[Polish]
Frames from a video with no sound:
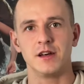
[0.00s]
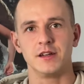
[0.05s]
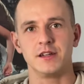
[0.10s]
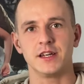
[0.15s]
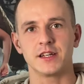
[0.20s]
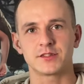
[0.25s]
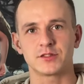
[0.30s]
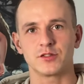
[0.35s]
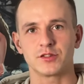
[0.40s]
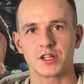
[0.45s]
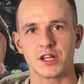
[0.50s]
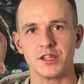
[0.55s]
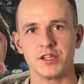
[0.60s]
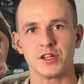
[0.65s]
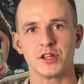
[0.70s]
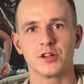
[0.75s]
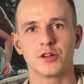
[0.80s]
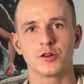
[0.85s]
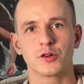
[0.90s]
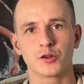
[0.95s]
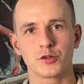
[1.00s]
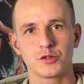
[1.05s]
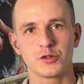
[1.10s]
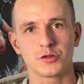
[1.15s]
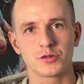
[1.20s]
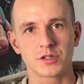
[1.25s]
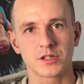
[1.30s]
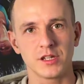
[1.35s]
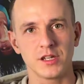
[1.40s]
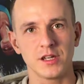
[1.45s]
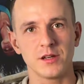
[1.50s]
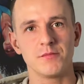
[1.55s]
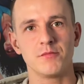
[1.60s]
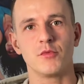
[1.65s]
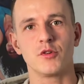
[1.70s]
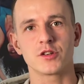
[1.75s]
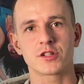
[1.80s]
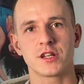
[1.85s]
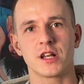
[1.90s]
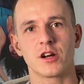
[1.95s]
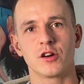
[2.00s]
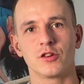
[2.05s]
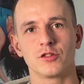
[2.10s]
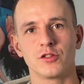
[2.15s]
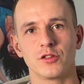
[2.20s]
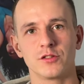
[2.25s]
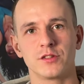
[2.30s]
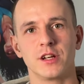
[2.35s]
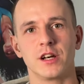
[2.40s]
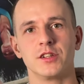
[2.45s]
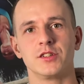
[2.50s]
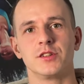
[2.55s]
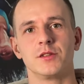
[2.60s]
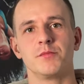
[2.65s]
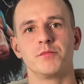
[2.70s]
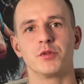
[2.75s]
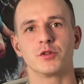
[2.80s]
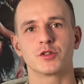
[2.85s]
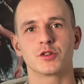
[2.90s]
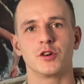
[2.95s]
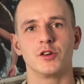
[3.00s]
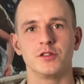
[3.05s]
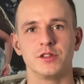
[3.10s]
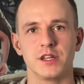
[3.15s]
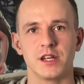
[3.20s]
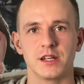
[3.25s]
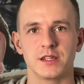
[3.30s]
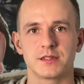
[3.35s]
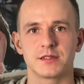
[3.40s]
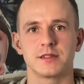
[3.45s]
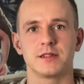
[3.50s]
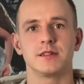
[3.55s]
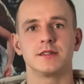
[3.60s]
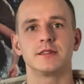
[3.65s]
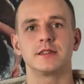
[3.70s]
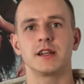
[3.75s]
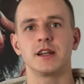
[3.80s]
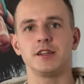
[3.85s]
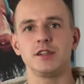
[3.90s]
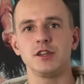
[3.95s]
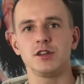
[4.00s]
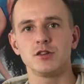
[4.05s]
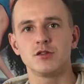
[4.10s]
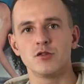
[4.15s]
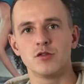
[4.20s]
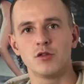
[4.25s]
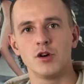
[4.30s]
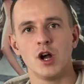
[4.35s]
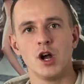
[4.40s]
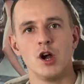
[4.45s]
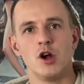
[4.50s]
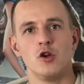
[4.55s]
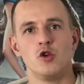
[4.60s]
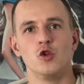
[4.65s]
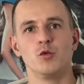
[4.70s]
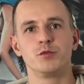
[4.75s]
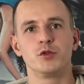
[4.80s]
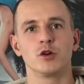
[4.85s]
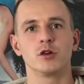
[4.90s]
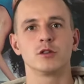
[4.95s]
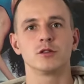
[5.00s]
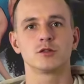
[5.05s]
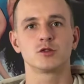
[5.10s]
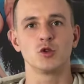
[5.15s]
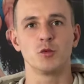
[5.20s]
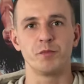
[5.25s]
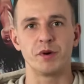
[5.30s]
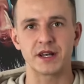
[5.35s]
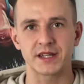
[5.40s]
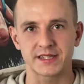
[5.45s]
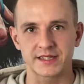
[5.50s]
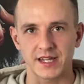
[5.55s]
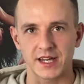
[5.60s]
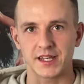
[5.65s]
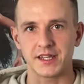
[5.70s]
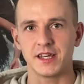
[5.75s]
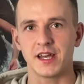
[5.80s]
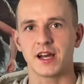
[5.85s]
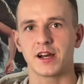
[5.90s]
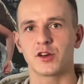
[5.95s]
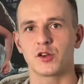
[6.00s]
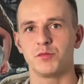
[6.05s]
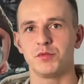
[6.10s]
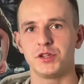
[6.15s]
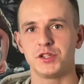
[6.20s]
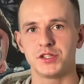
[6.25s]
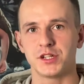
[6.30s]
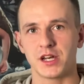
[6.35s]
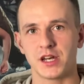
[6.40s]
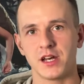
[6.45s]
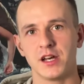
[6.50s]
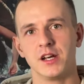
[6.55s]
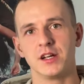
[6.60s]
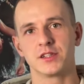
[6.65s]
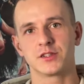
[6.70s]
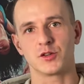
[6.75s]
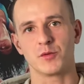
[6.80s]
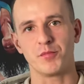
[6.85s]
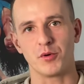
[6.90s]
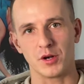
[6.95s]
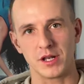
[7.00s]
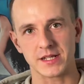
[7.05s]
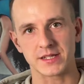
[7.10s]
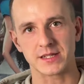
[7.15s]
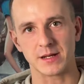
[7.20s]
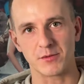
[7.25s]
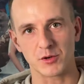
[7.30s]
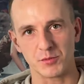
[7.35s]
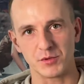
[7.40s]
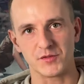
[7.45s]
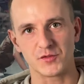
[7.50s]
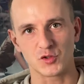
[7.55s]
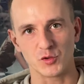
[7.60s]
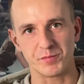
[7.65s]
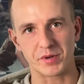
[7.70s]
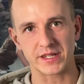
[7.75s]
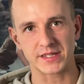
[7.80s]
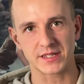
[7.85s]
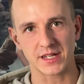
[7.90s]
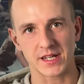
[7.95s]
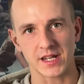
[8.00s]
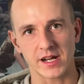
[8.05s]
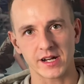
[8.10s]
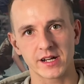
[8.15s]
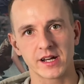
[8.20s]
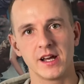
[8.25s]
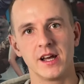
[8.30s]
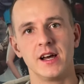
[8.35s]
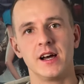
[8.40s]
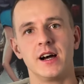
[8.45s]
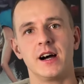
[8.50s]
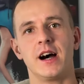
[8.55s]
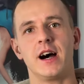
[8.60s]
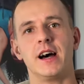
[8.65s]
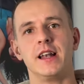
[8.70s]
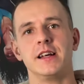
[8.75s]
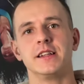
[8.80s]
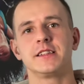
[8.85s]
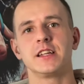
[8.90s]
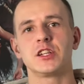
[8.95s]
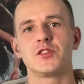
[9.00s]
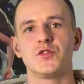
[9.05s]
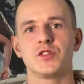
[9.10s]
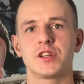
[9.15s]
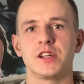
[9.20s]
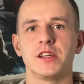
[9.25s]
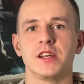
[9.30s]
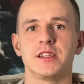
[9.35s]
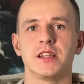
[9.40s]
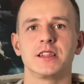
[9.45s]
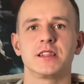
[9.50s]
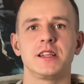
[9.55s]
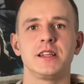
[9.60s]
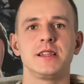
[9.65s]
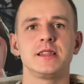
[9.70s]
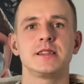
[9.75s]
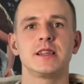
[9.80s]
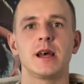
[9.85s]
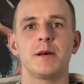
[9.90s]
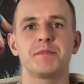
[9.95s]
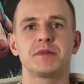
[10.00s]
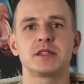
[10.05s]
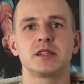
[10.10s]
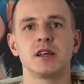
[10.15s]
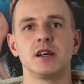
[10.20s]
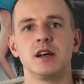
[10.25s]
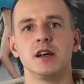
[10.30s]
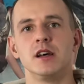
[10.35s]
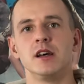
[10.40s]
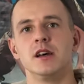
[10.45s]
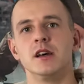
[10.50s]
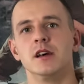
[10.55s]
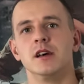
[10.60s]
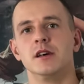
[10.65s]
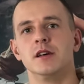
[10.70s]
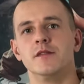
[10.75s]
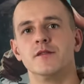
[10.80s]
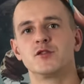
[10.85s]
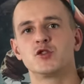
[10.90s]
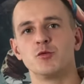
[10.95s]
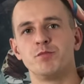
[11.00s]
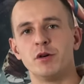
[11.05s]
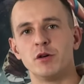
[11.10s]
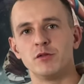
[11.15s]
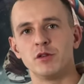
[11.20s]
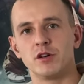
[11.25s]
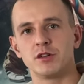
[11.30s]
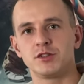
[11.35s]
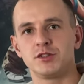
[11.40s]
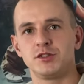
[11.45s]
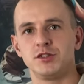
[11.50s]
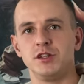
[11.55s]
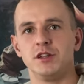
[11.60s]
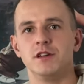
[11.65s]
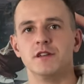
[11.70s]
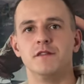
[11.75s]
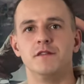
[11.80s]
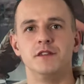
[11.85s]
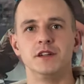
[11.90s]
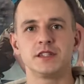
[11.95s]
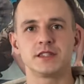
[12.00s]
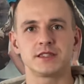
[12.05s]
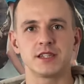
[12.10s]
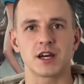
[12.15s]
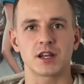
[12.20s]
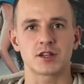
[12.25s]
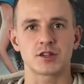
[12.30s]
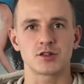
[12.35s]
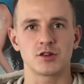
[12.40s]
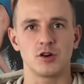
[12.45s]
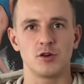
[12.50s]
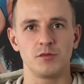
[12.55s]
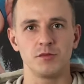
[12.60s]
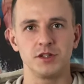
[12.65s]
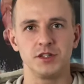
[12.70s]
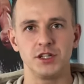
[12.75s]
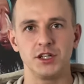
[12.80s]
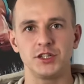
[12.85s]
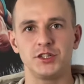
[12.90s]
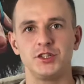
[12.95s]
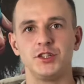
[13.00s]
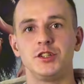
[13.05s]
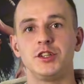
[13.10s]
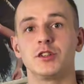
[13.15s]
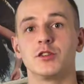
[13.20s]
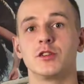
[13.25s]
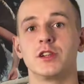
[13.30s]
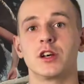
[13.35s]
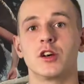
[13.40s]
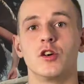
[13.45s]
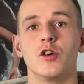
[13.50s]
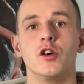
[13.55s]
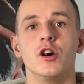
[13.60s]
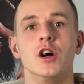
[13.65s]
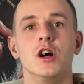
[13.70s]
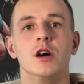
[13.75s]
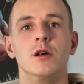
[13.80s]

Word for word: Jest to trening króciutki, można go dodać pod koniec treningu lub do super serii, jak robicie, co polecam robić w super seriach, ale te ćwiczenia na triceps w zupełności wystarczą, jeśli się do tego